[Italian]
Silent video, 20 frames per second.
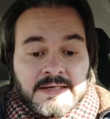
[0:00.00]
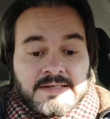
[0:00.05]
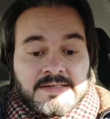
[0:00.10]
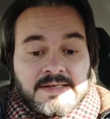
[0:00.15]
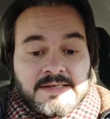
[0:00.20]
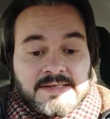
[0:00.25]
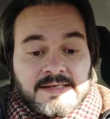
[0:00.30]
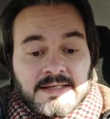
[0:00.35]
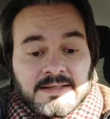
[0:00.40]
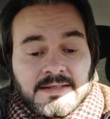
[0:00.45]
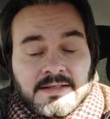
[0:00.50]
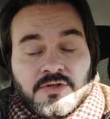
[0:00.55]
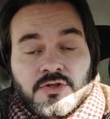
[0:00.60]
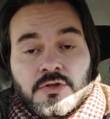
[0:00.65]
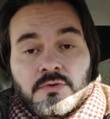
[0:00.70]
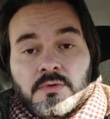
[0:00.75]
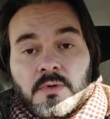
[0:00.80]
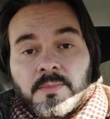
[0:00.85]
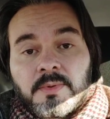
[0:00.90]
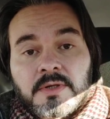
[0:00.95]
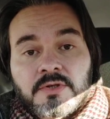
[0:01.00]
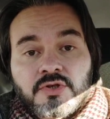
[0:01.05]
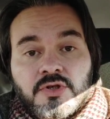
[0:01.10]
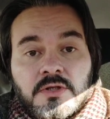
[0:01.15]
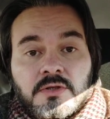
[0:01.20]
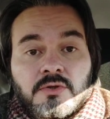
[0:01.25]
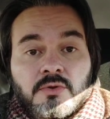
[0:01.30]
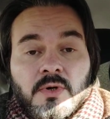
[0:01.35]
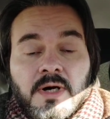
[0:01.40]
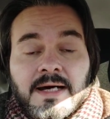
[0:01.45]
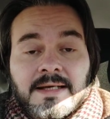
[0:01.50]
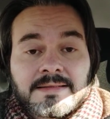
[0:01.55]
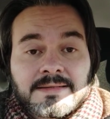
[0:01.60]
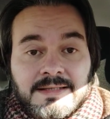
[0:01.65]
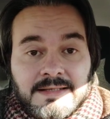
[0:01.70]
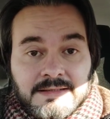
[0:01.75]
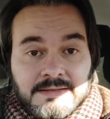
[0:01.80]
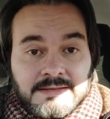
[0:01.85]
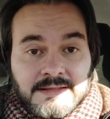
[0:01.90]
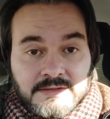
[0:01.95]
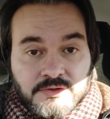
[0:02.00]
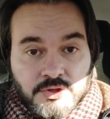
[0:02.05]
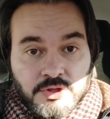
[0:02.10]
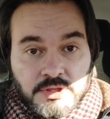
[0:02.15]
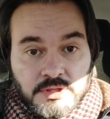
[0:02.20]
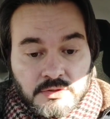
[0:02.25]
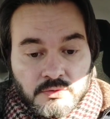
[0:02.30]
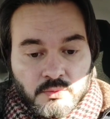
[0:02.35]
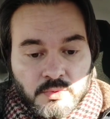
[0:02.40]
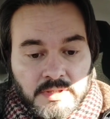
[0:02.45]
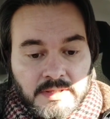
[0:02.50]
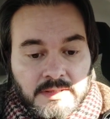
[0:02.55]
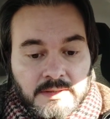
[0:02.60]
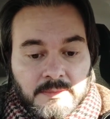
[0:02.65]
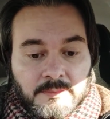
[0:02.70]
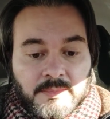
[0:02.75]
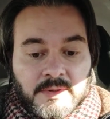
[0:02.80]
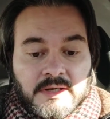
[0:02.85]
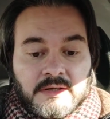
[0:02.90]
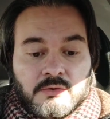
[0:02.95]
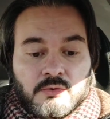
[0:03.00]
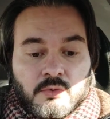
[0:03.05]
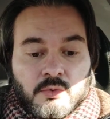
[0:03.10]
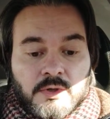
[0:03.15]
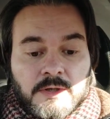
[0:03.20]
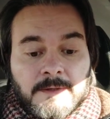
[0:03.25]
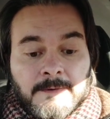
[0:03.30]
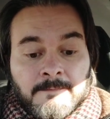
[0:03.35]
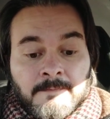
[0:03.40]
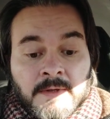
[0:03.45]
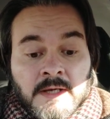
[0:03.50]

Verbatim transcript: 65% a 35% eh, per noi.